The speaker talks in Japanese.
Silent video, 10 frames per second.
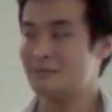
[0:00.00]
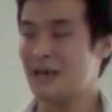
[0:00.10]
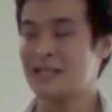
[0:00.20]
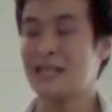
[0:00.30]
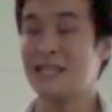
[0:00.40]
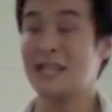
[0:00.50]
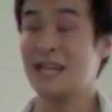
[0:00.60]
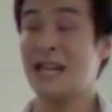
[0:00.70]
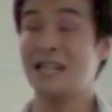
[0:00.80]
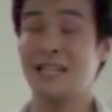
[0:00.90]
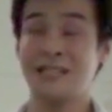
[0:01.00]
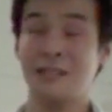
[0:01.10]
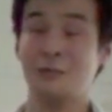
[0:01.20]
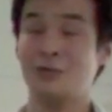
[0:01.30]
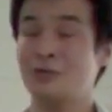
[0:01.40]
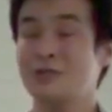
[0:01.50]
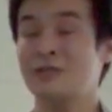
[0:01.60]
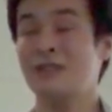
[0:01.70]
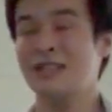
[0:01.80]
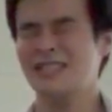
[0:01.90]
まあ、3人が判断したところ
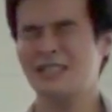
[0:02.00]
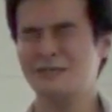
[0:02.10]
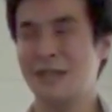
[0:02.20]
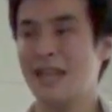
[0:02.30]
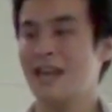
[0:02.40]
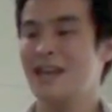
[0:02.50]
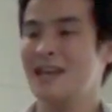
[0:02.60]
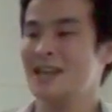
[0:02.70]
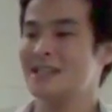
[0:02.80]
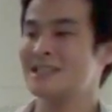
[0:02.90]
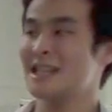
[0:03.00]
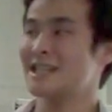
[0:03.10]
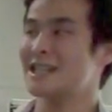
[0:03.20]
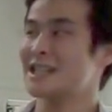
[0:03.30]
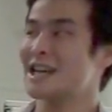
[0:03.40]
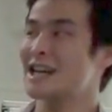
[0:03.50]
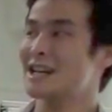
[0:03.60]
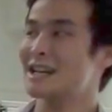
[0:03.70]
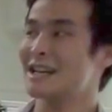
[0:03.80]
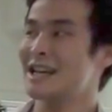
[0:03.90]
それは全て3人
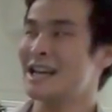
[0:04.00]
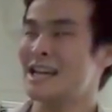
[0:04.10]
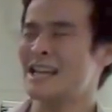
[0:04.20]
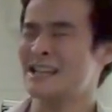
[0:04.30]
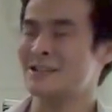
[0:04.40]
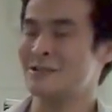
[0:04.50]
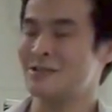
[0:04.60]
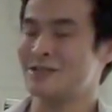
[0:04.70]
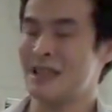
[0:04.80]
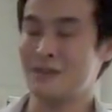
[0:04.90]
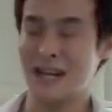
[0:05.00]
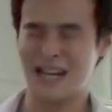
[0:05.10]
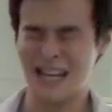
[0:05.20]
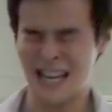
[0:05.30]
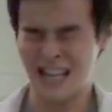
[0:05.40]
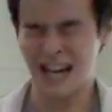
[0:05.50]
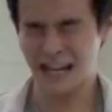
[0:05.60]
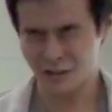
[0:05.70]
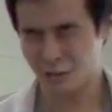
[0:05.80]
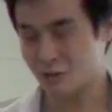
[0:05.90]
が、えっとデマ、えー、
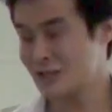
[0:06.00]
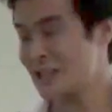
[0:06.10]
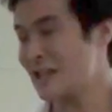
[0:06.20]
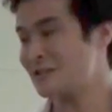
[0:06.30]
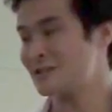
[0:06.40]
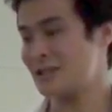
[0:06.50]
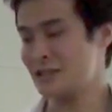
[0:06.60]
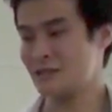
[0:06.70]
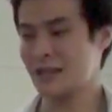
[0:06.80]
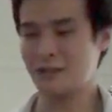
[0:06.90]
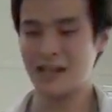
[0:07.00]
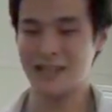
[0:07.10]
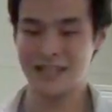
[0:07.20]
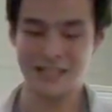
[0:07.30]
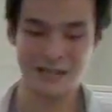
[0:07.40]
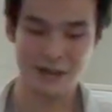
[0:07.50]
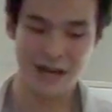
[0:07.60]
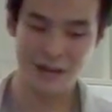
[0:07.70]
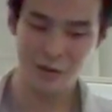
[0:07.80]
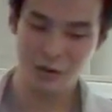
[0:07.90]
反論をしているツイートだと判断した
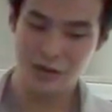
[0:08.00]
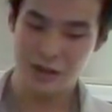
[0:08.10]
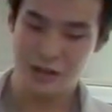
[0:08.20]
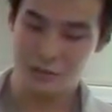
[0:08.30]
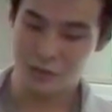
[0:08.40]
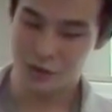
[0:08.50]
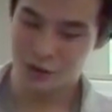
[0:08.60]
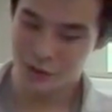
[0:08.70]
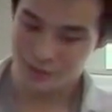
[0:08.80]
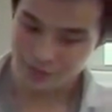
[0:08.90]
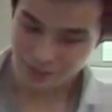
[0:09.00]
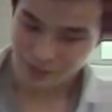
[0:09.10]
場合のものを、